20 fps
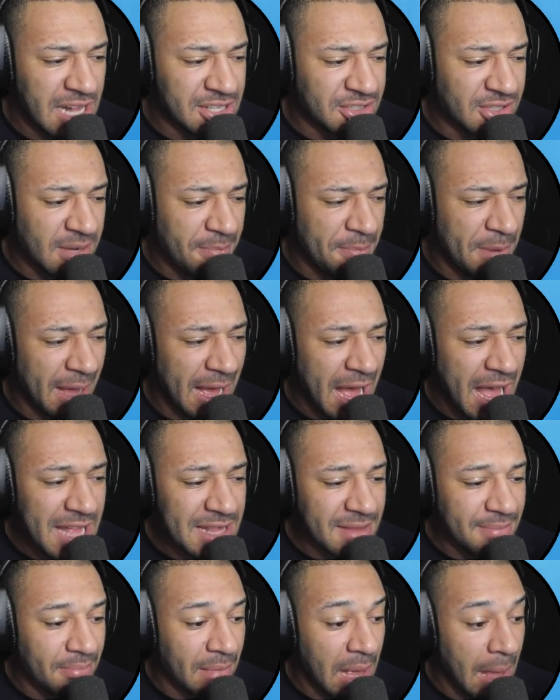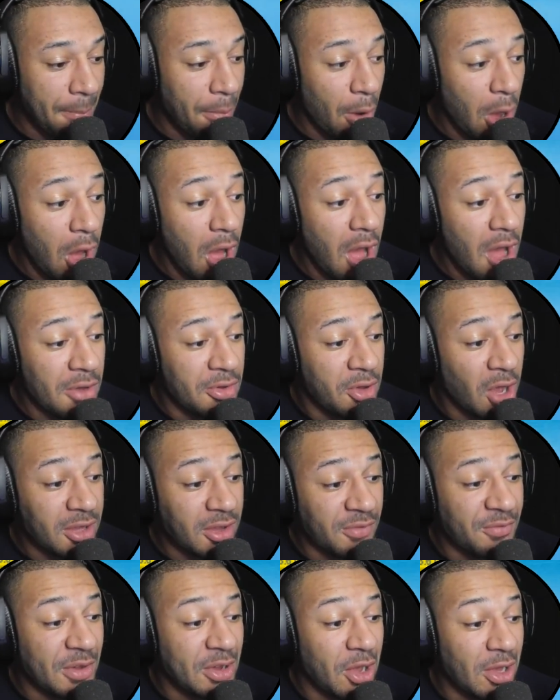Also eine Piratenmap. Oh
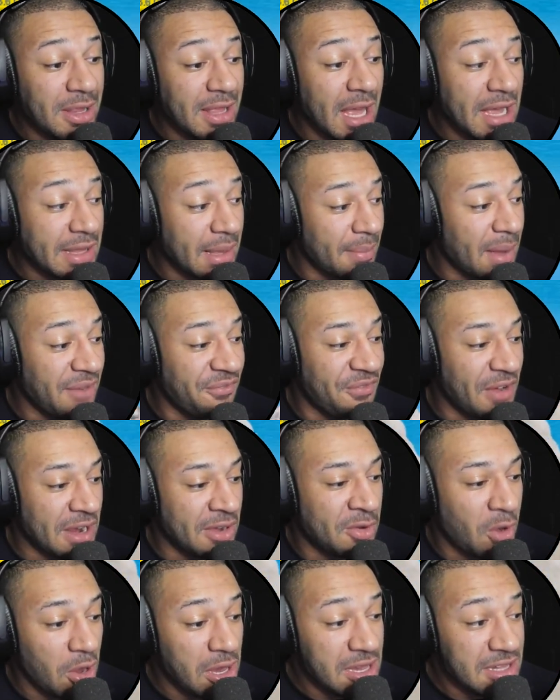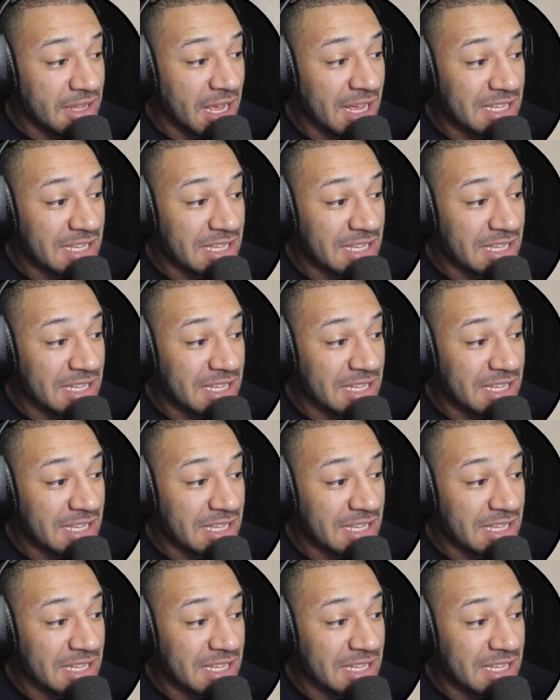Gott, und wir können direkt am Anfang Gold